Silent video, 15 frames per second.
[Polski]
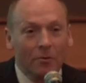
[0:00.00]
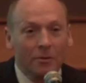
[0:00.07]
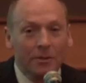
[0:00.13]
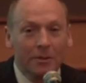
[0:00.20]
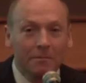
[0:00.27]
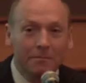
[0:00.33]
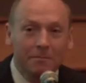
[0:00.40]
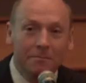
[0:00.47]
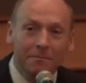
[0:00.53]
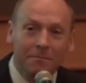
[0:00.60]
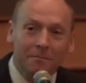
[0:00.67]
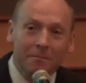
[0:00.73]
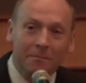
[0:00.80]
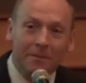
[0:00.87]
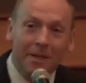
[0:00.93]
krótkim
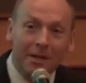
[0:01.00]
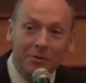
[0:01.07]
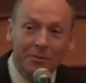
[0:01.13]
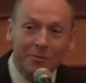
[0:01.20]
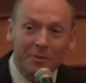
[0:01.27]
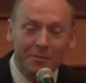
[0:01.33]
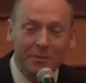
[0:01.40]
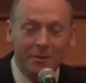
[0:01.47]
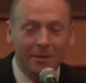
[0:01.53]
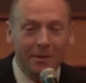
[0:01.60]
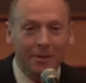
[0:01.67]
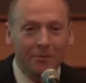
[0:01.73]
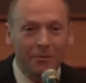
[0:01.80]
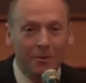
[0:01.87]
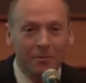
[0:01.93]
naszym
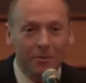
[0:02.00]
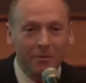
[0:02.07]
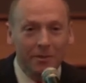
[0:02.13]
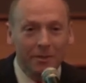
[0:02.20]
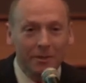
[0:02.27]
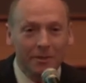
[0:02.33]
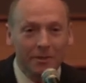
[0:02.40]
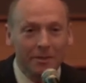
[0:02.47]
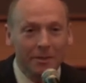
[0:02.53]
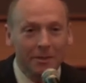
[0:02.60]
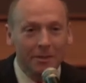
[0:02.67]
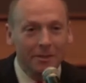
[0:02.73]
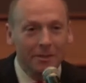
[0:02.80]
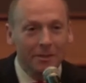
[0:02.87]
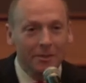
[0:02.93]
spotkaniu opowiedzieć,
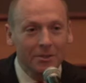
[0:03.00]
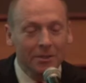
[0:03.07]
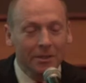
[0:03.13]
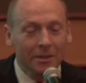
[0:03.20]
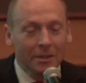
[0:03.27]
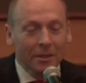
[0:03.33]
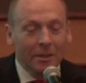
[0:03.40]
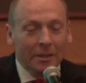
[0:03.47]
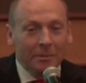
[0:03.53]
ale też